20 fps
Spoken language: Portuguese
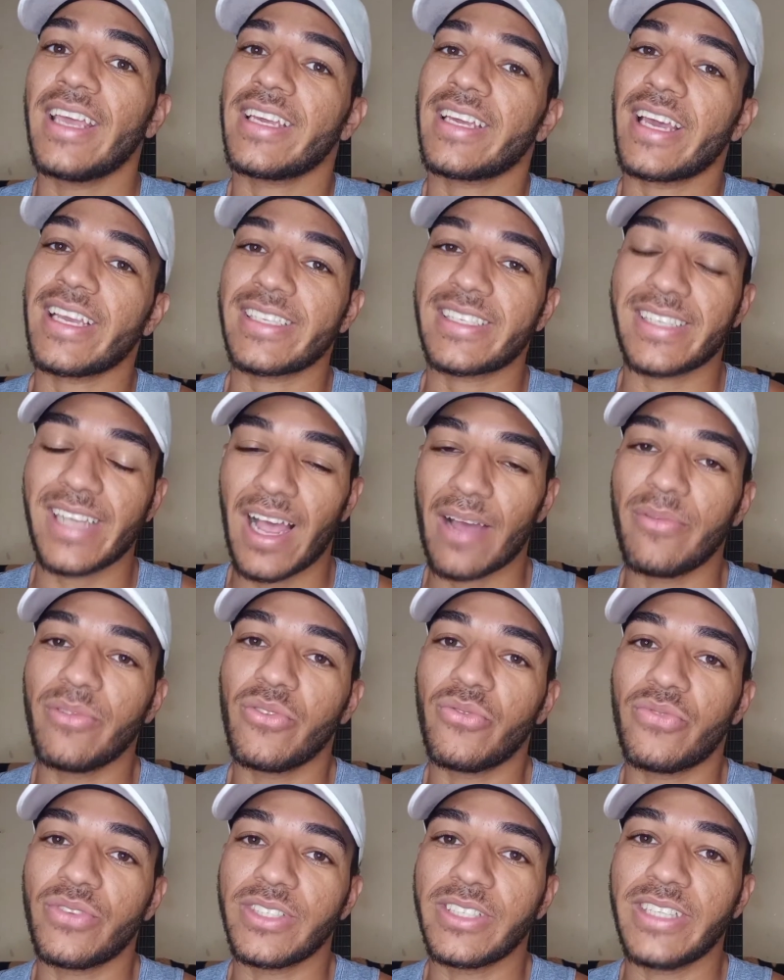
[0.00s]
Quem sabe
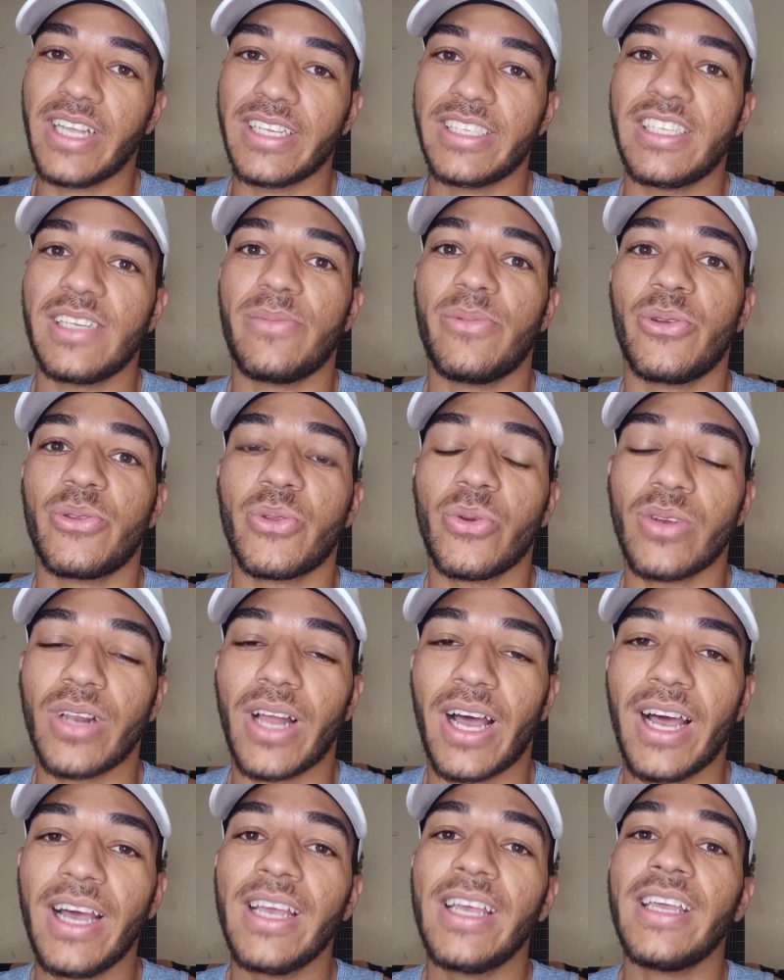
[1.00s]
no fim de dezembro eu tô
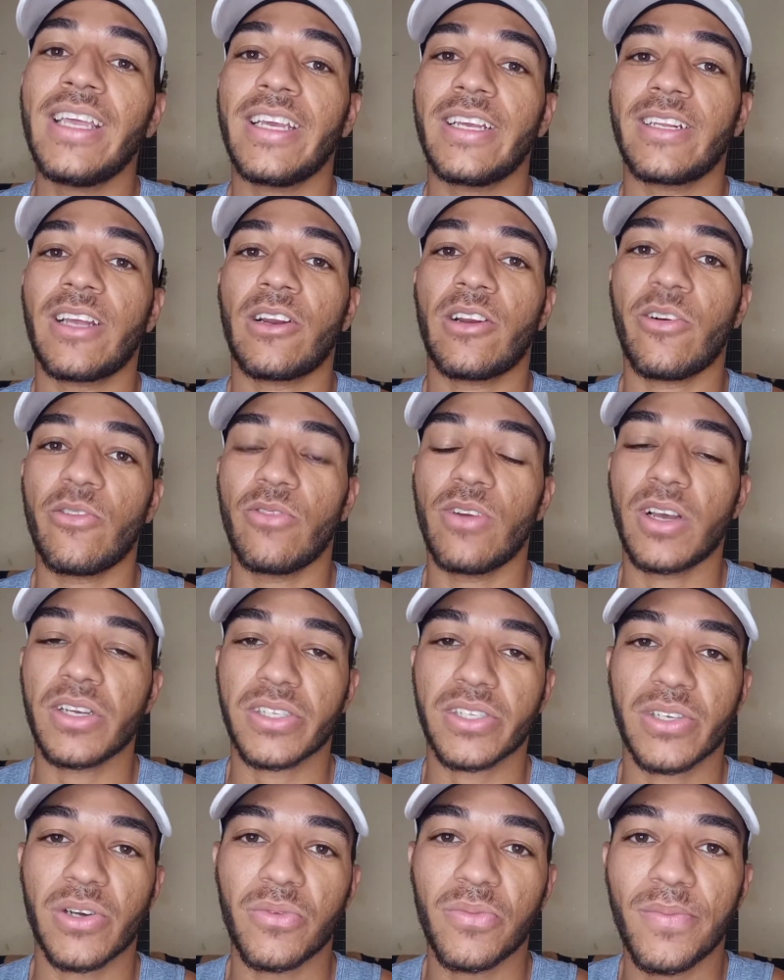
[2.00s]
lá na
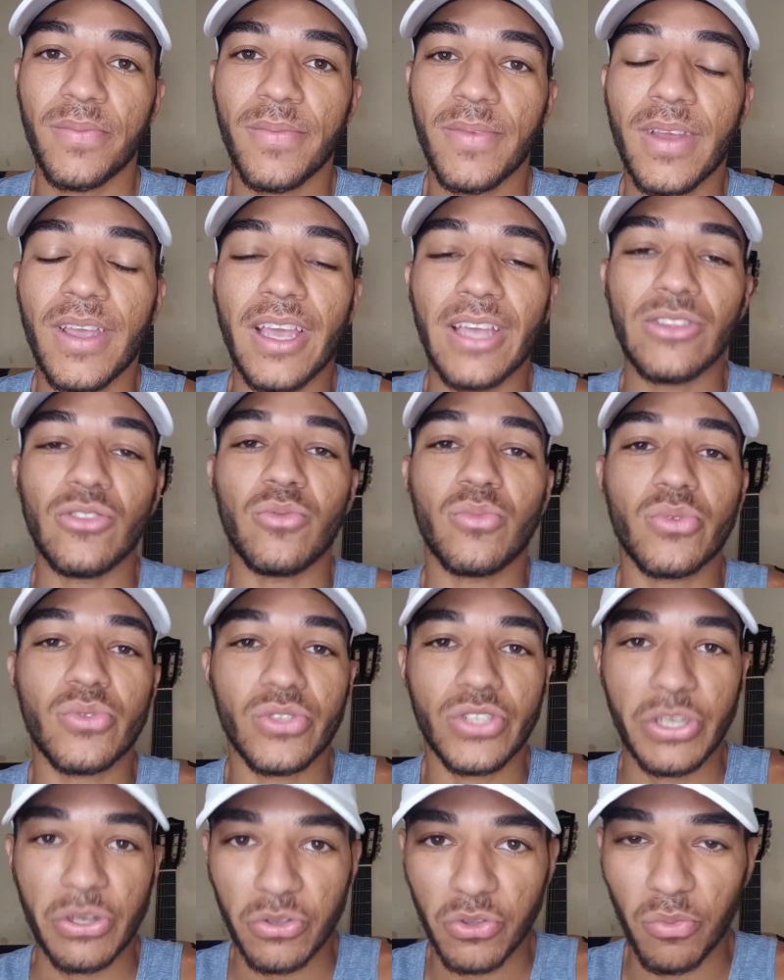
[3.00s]
inauguração do
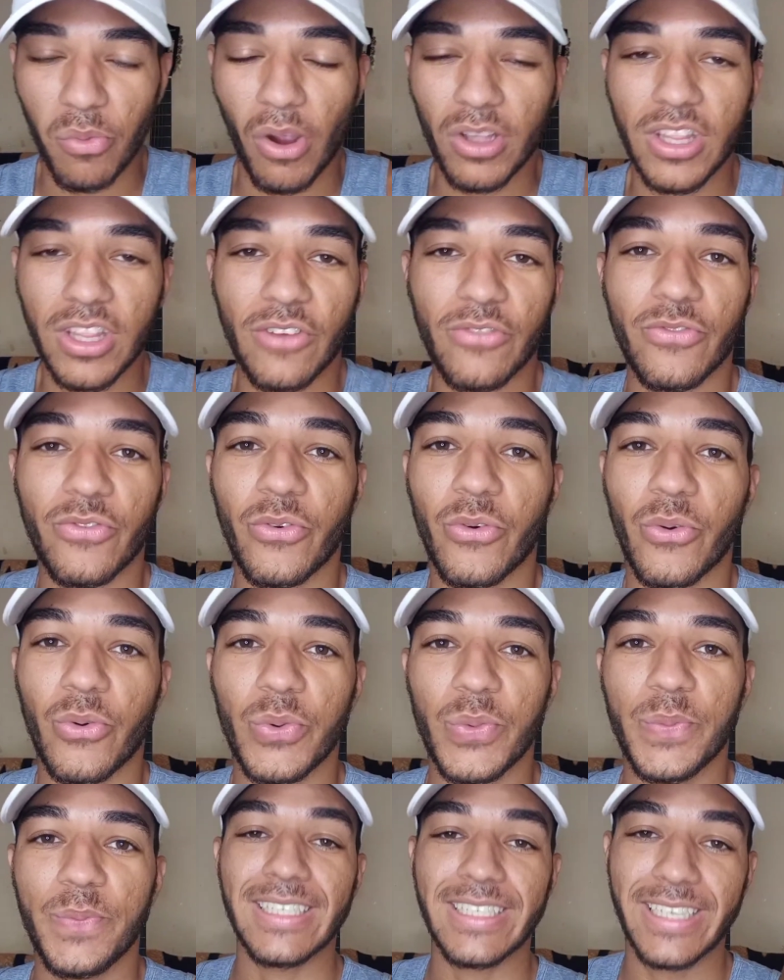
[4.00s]
Museu do Botafogo.
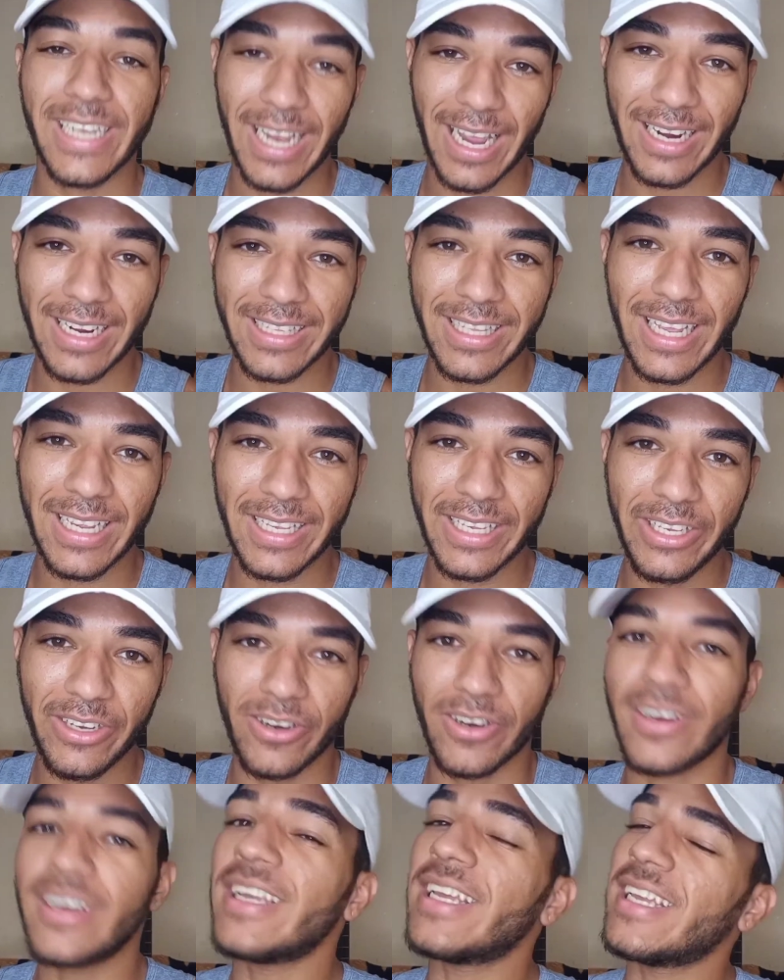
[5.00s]
Chegaram até aqui,
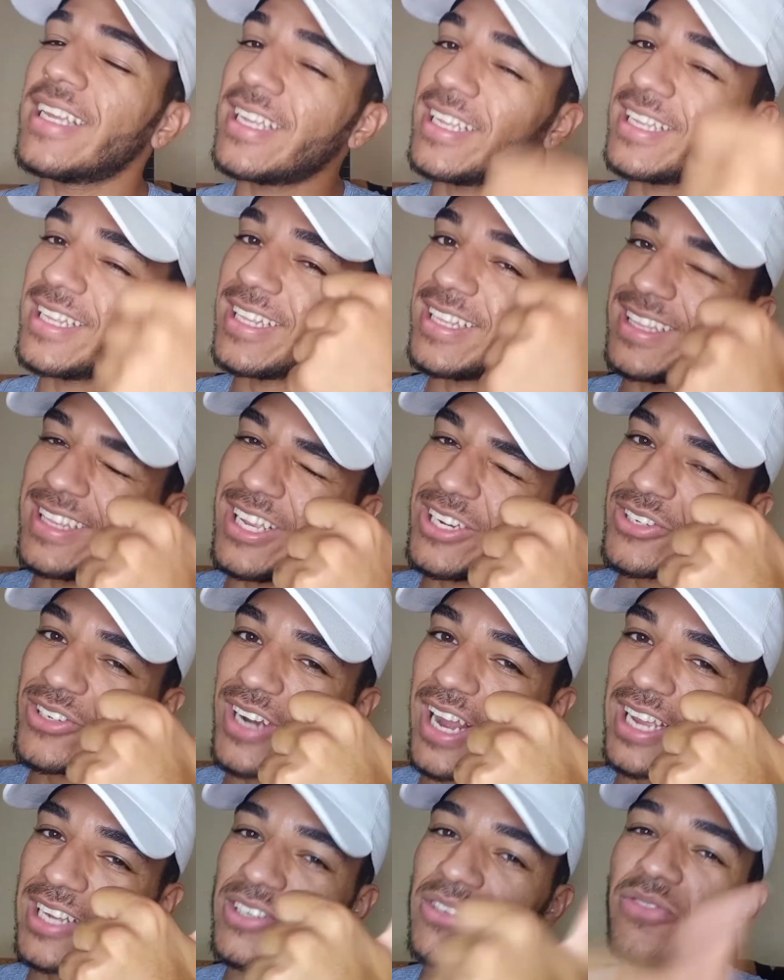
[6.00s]
ó. Deixa o
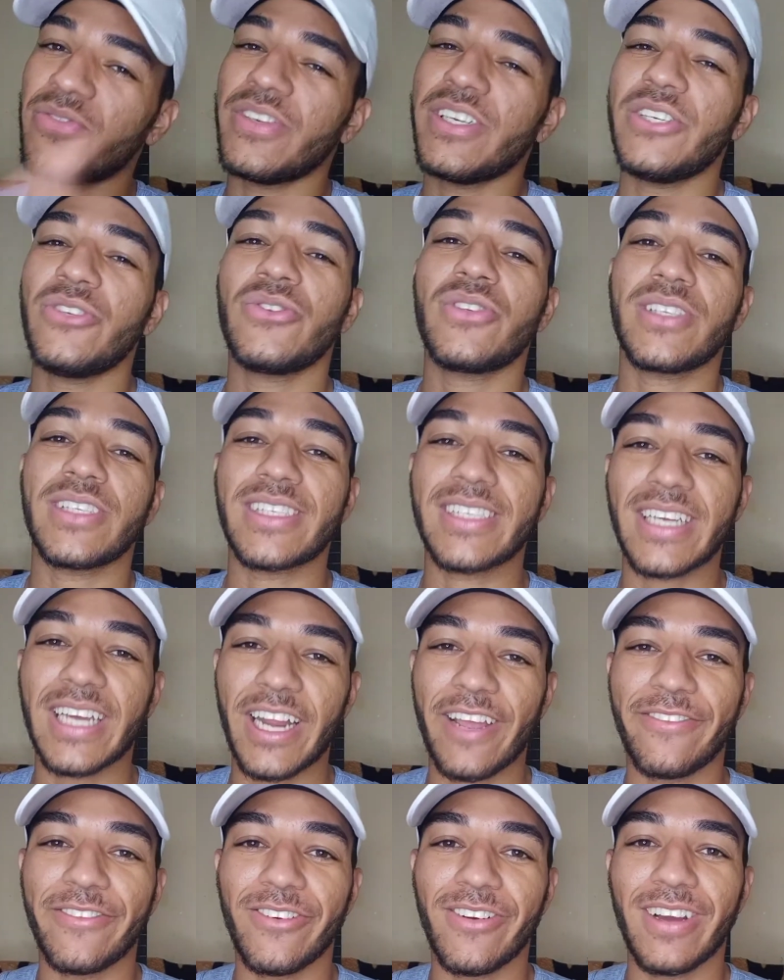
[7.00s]
like no vídeo, se
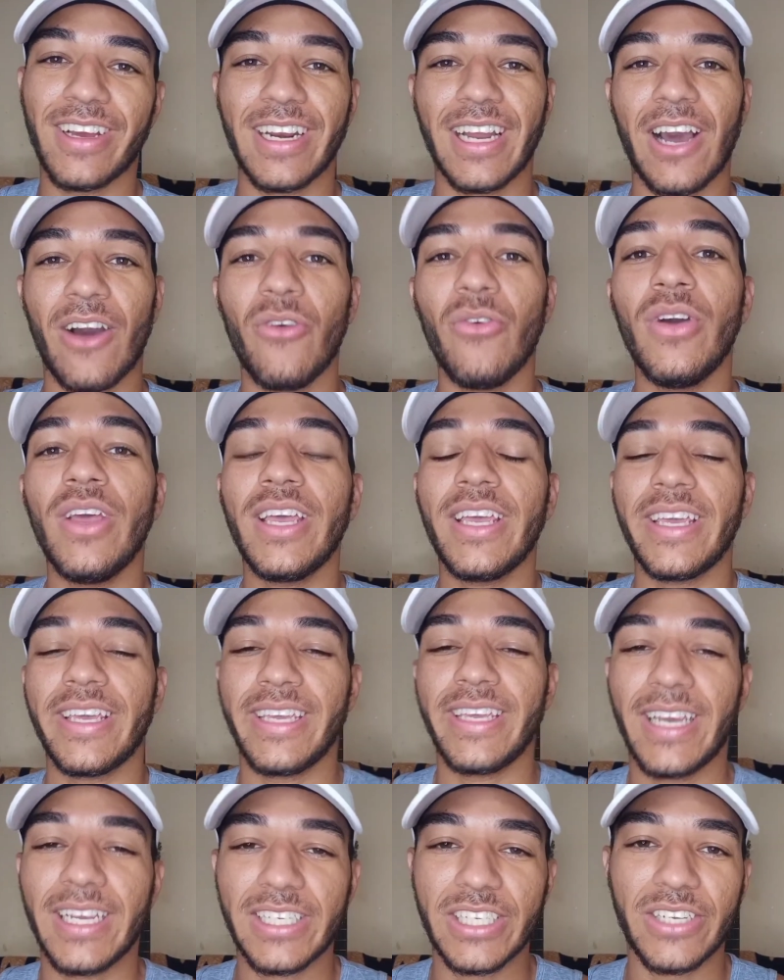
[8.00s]
inscreve no canal
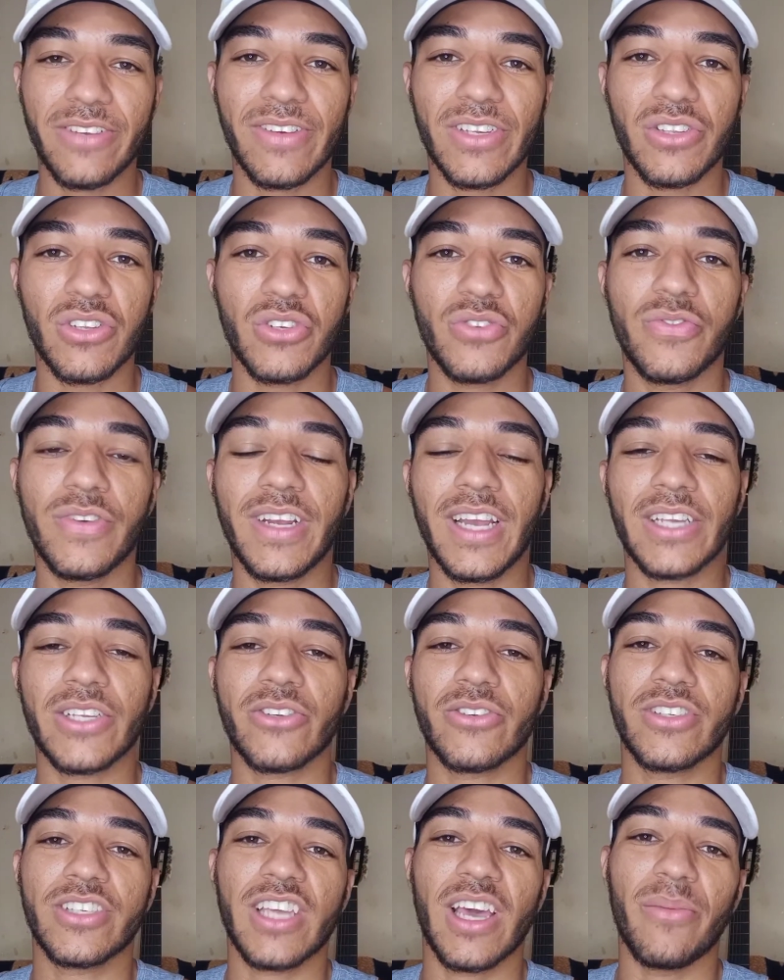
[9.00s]
e ativa as
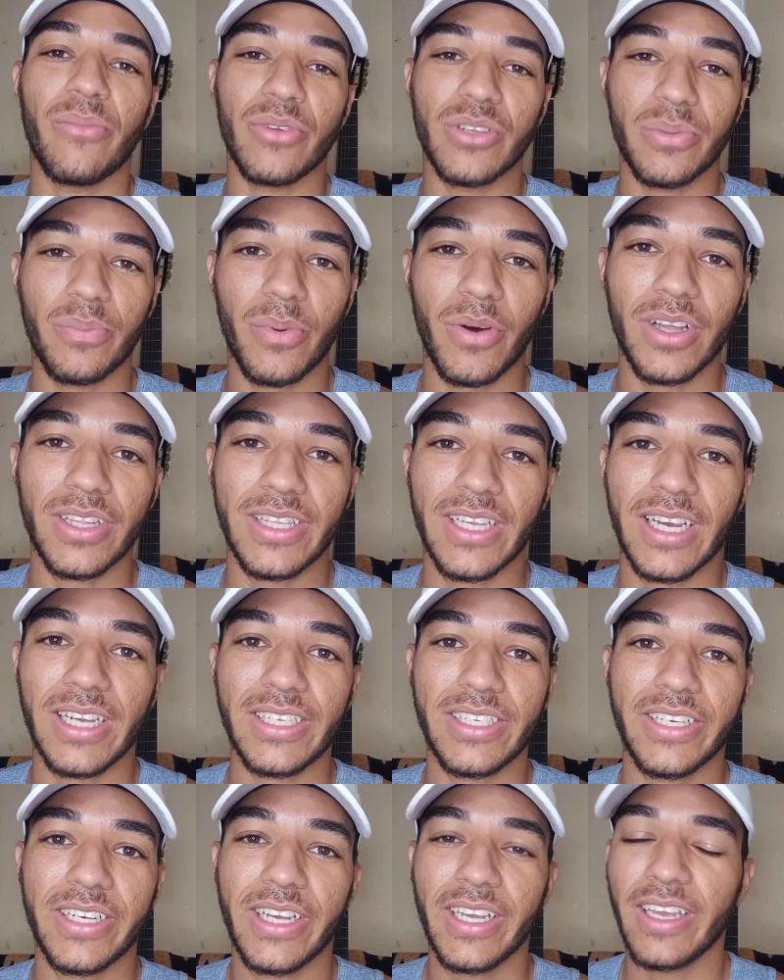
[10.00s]
notificações que é muito
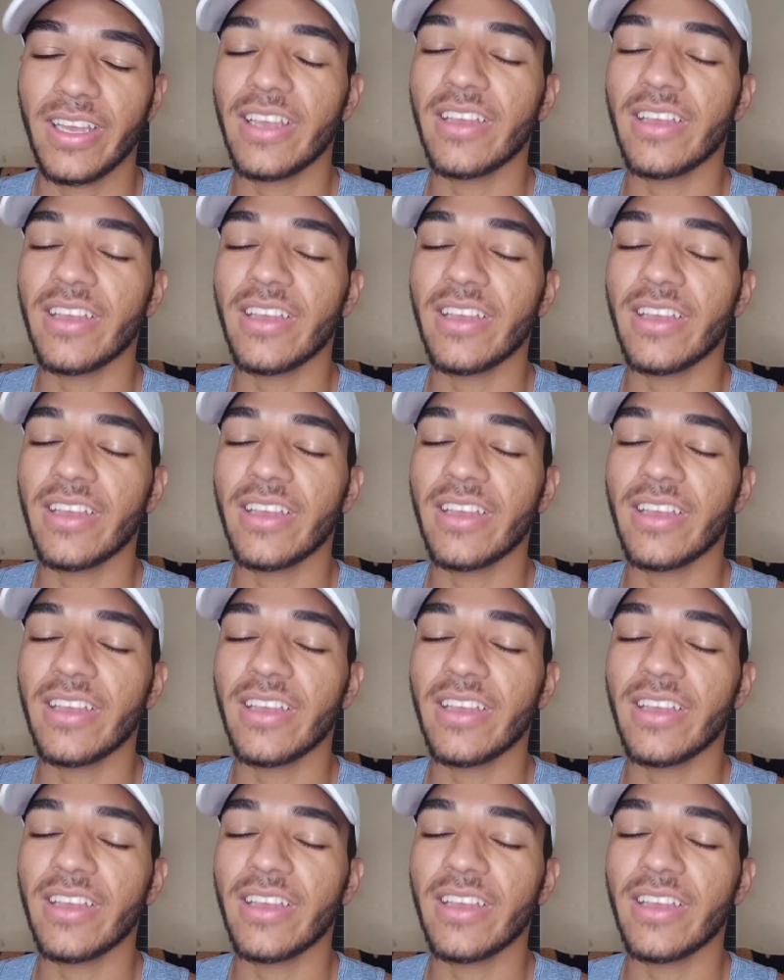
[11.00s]
importante.